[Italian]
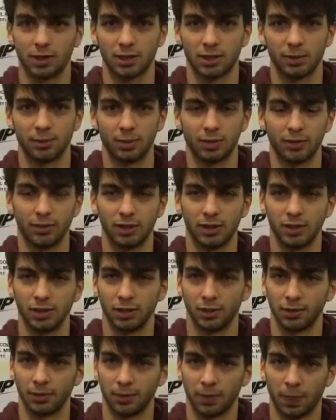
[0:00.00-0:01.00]
sempre
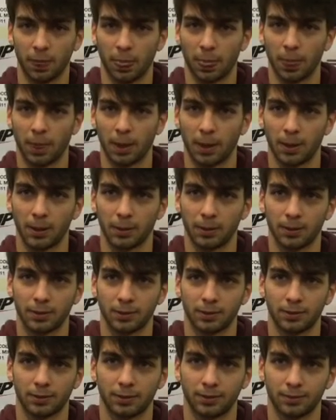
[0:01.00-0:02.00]
vicini. In
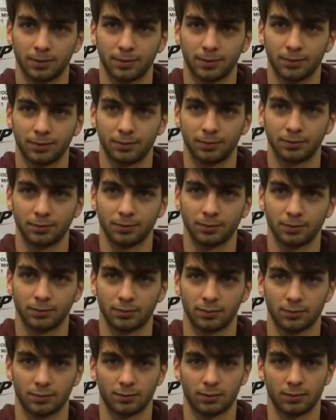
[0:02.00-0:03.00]
cosa vorresti
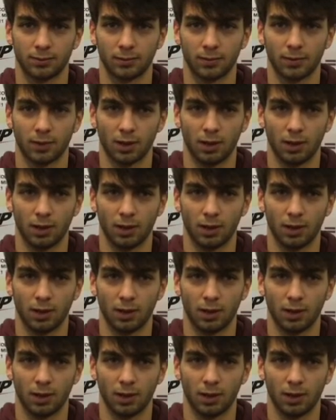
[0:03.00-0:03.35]
migliorare?